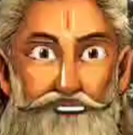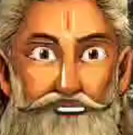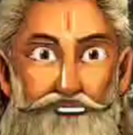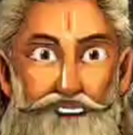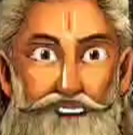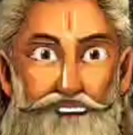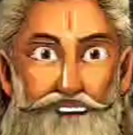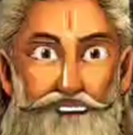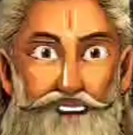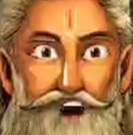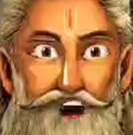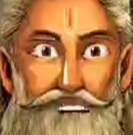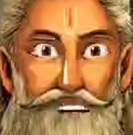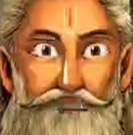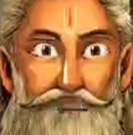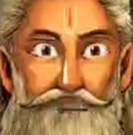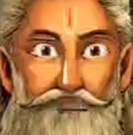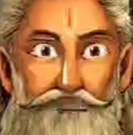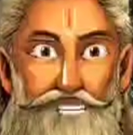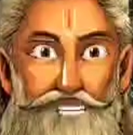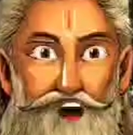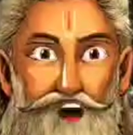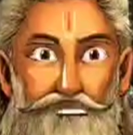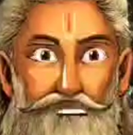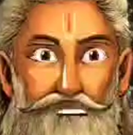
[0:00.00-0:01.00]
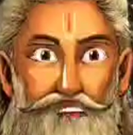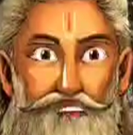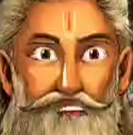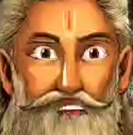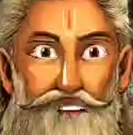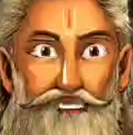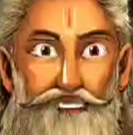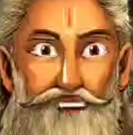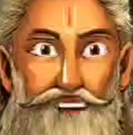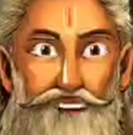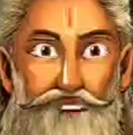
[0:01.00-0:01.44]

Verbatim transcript: उसके दाएं तरफ रखना